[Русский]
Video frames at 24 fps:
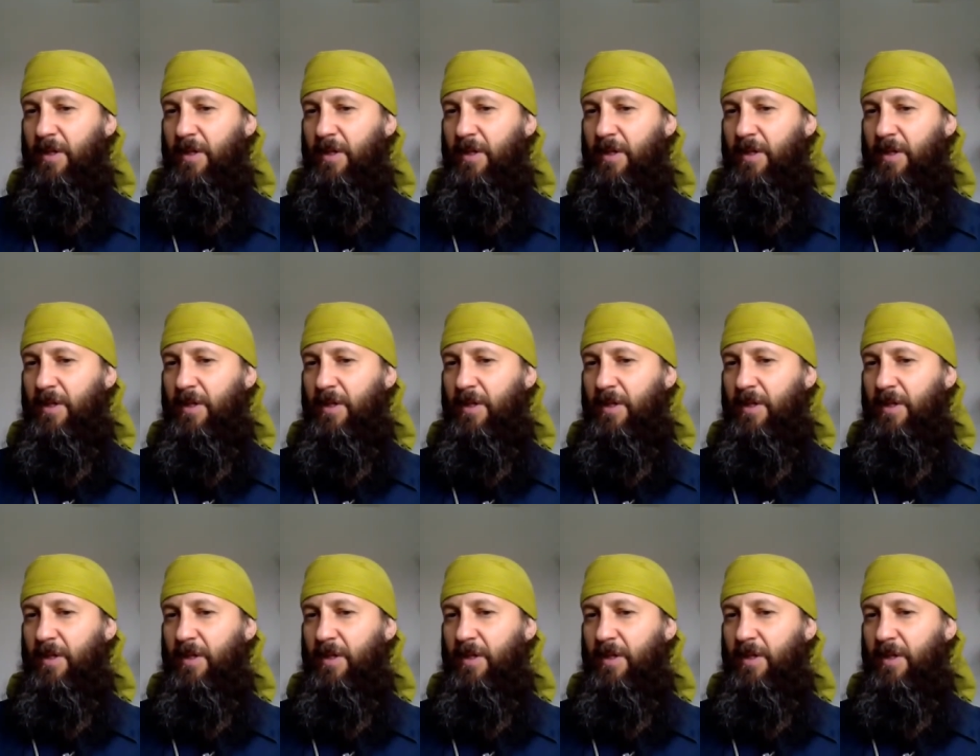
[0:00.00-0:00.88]
его можно
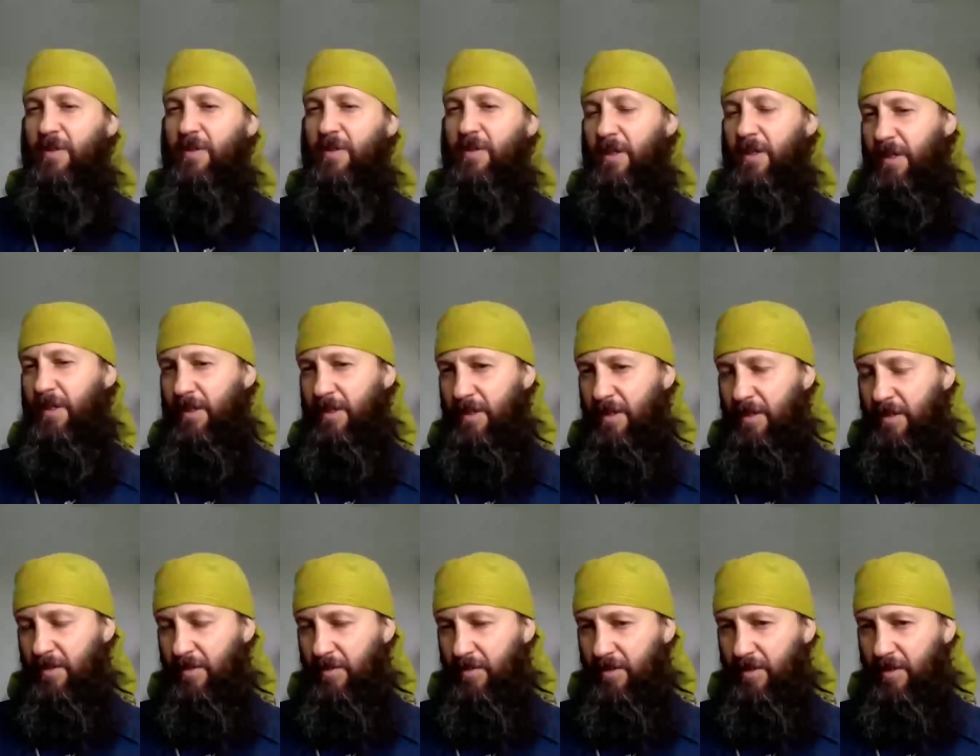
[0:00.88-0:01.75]
найти в интернете.
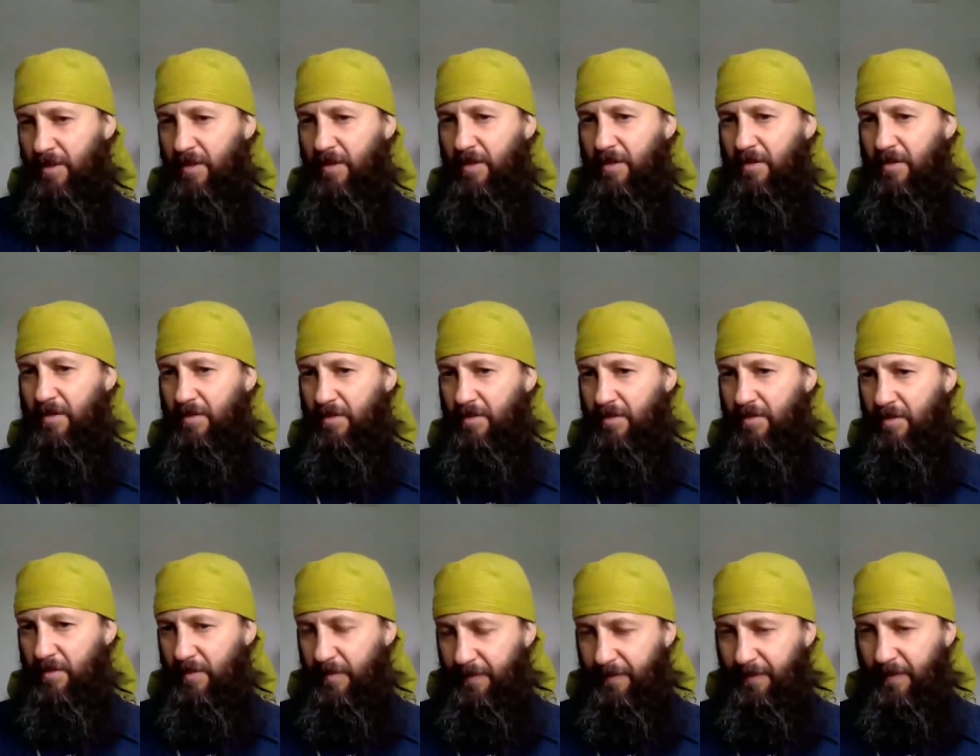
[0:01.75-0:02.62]
То есть,
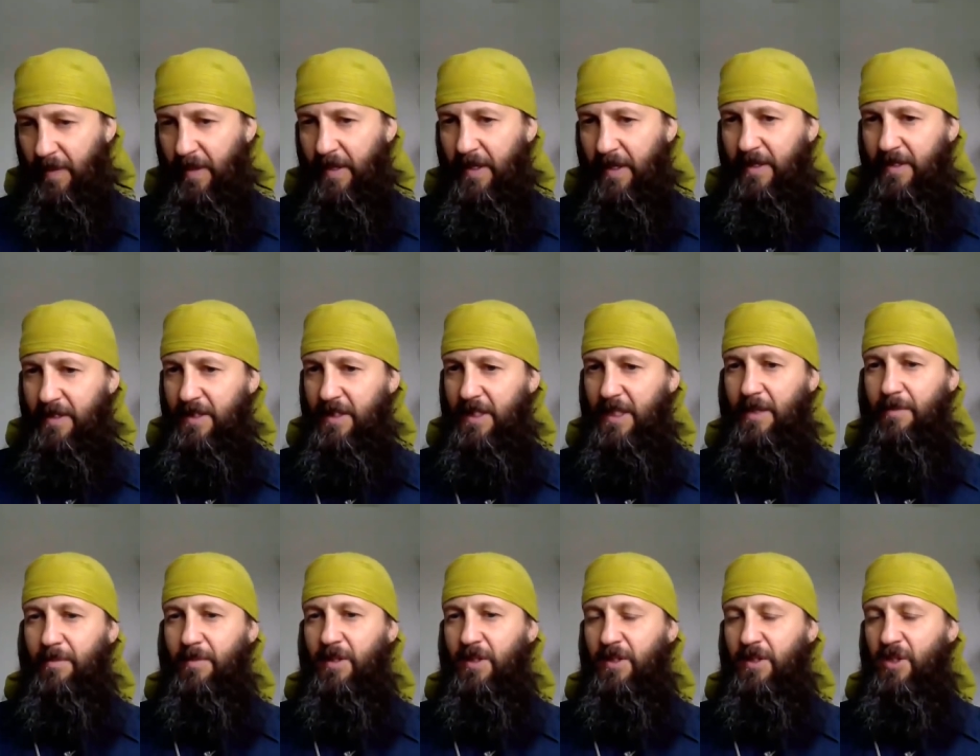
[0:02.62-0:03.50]
это
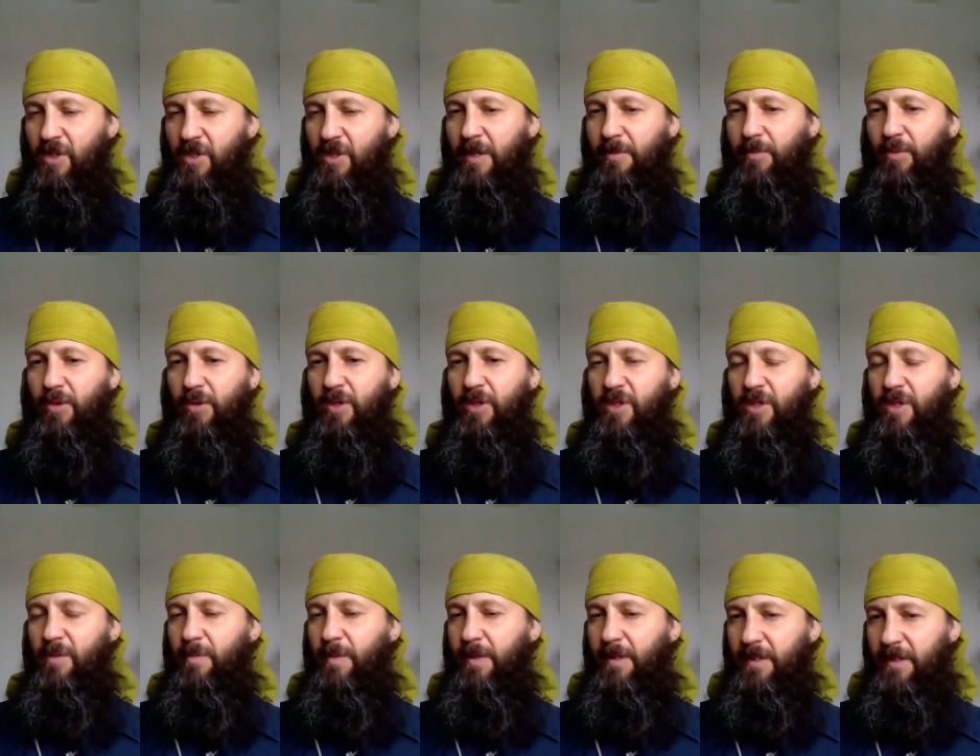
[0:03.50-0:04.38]
Схема достаточно работа
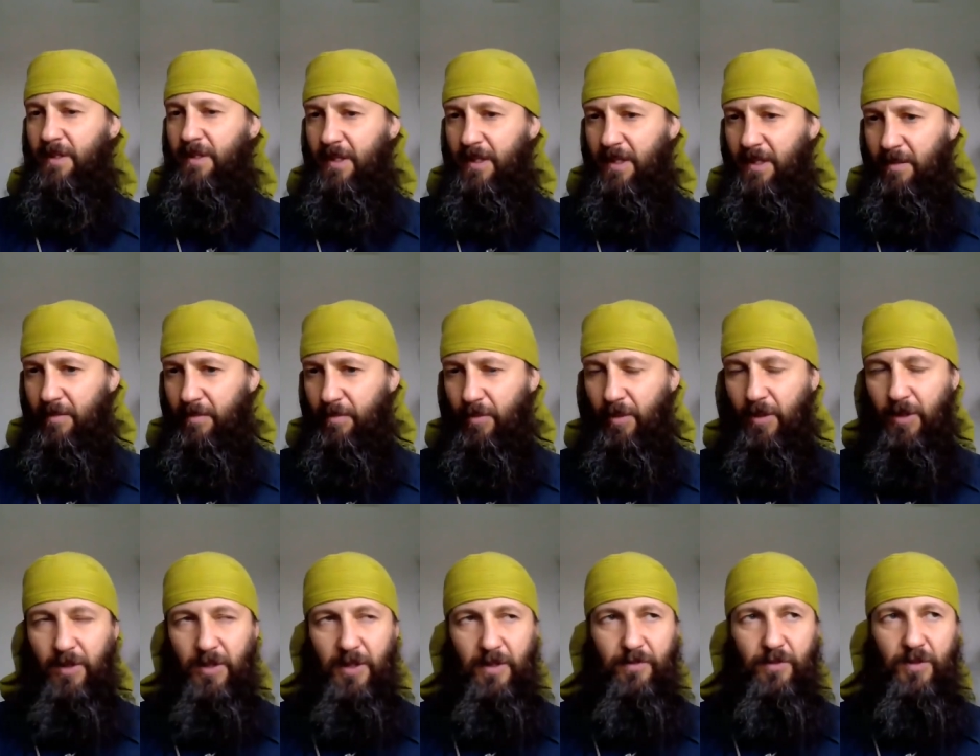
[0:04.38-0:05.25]
достаточно простая.
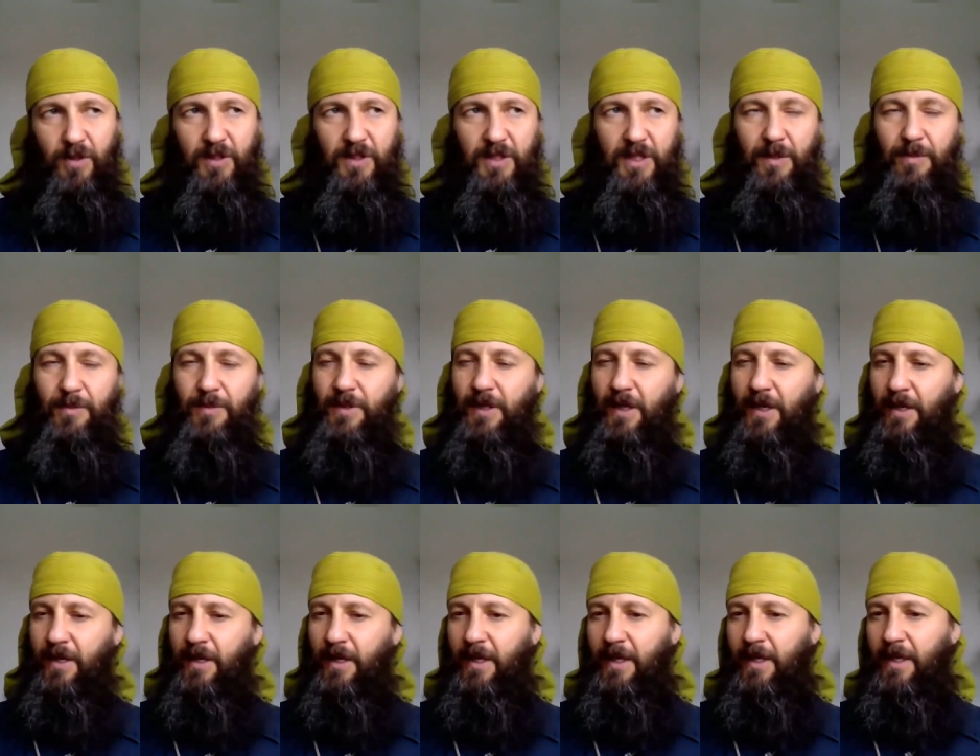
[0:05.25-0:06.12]
Более того, на самом
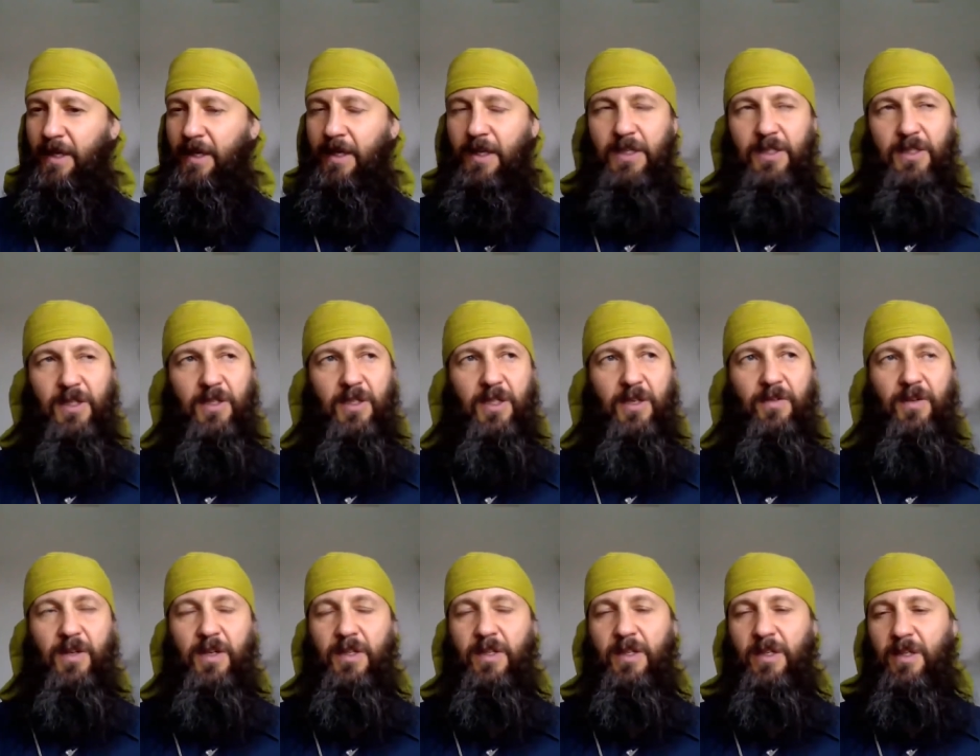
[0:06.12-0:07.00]
деле,
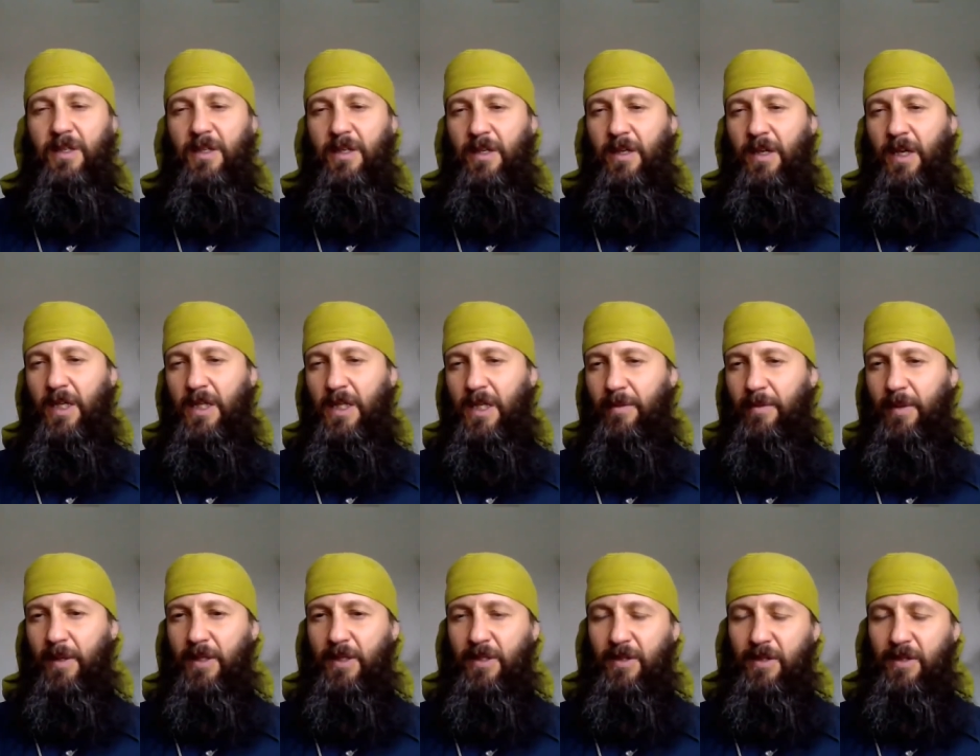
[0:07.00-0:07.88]
изготовление
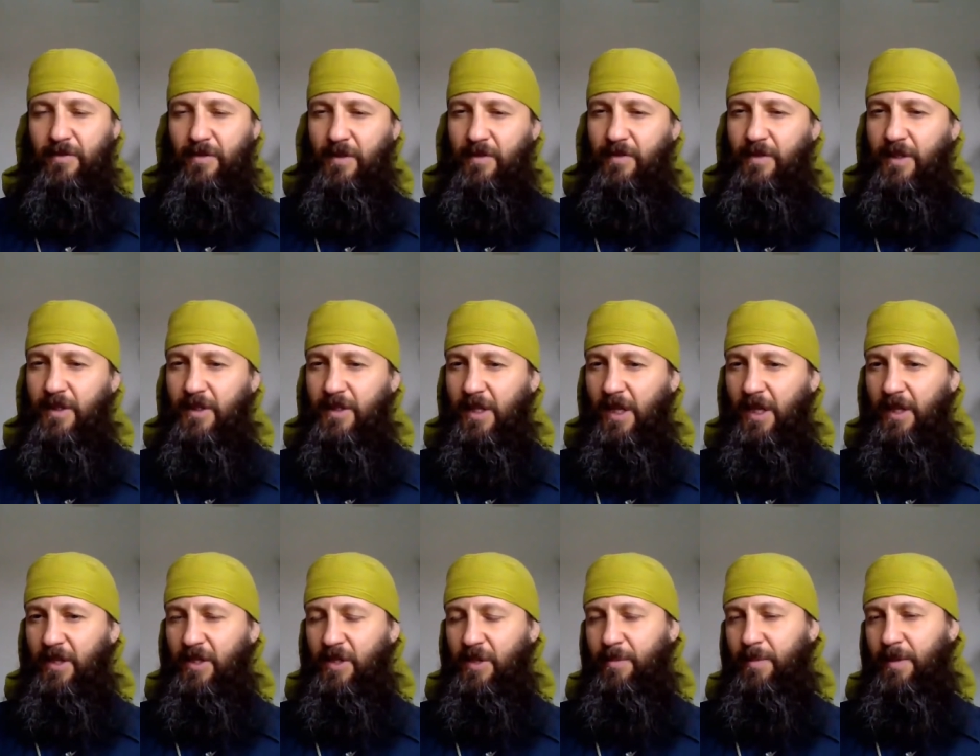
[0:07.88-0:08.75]
электромагнитного двигателя,
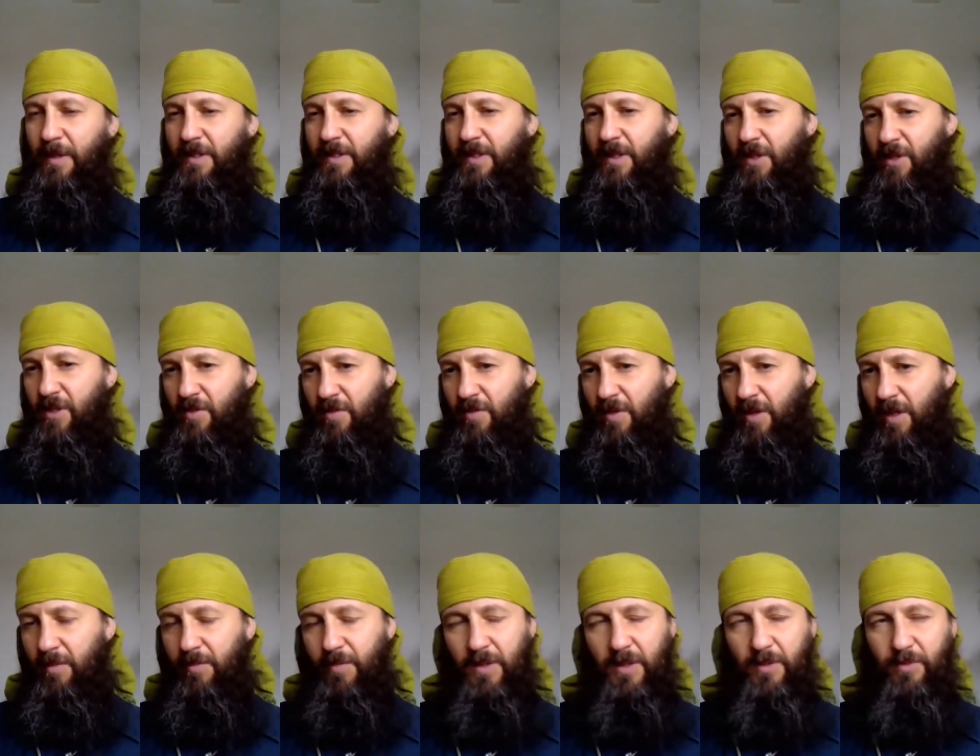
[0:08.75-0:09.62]
даже простейшего,
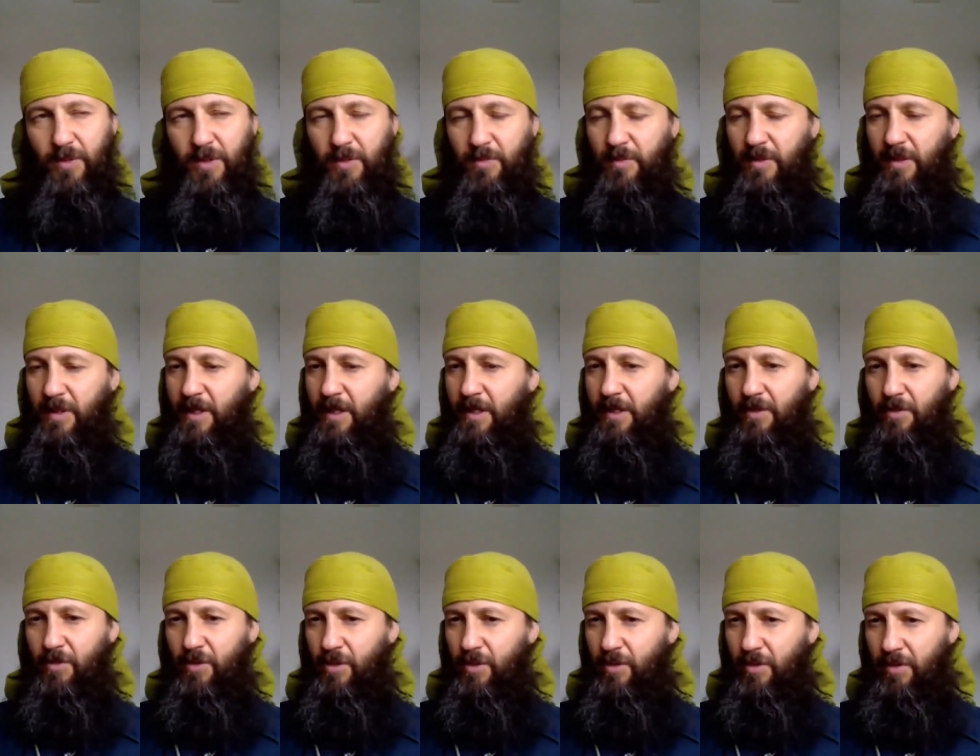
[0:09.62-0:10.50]
мы не будем доходить
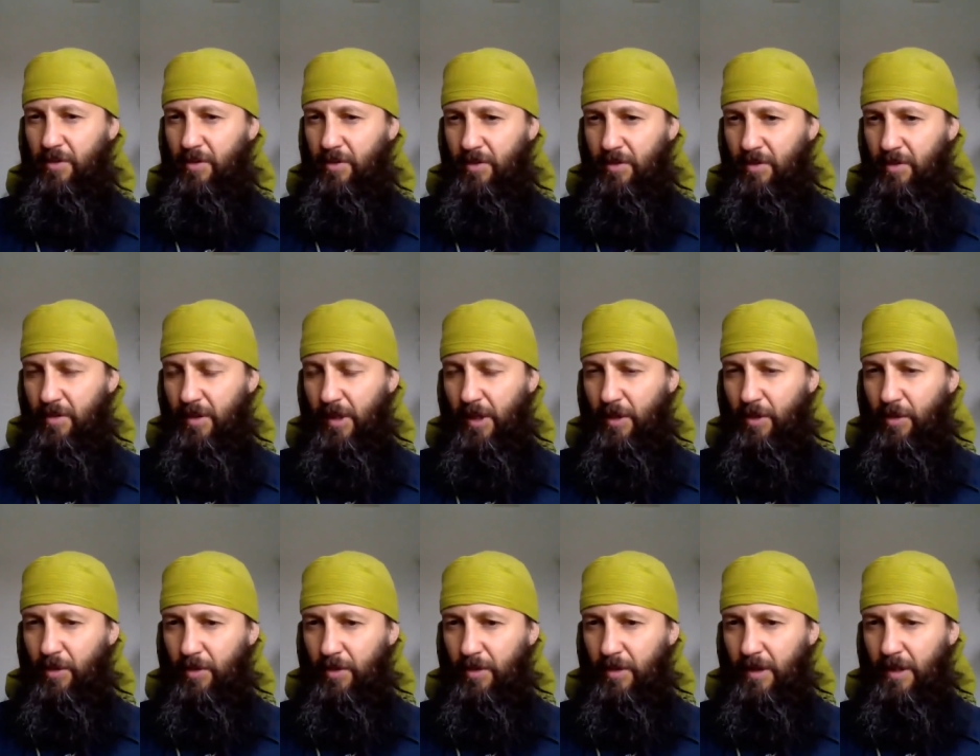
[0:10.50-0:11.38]
очень
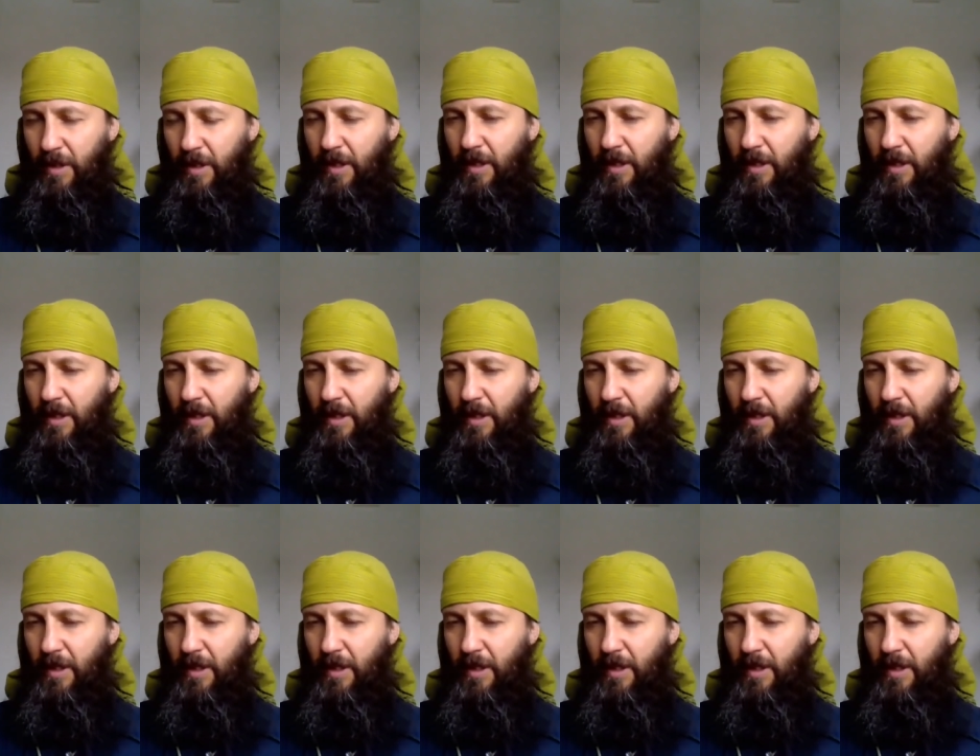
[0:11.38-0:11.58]
далеко,